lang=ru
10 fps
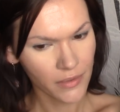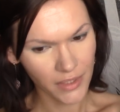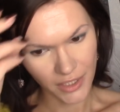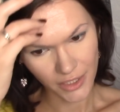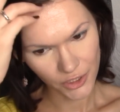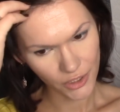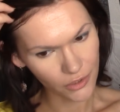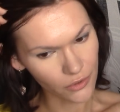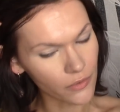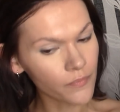Нет, ярче не
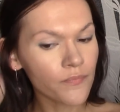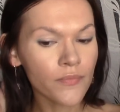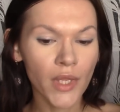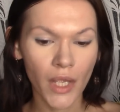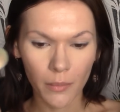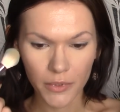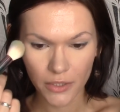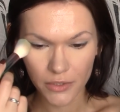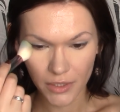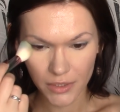то.
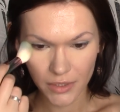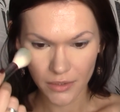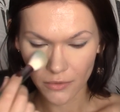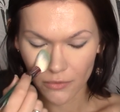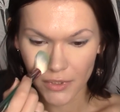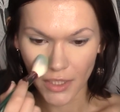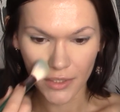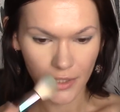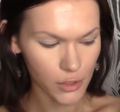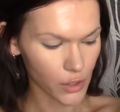Пытаюсь найти русский
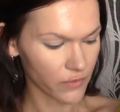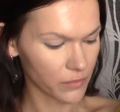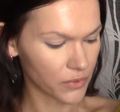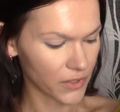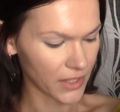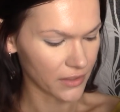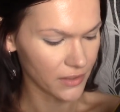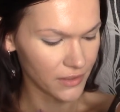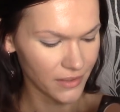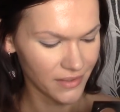аналог слова
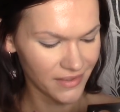brightening.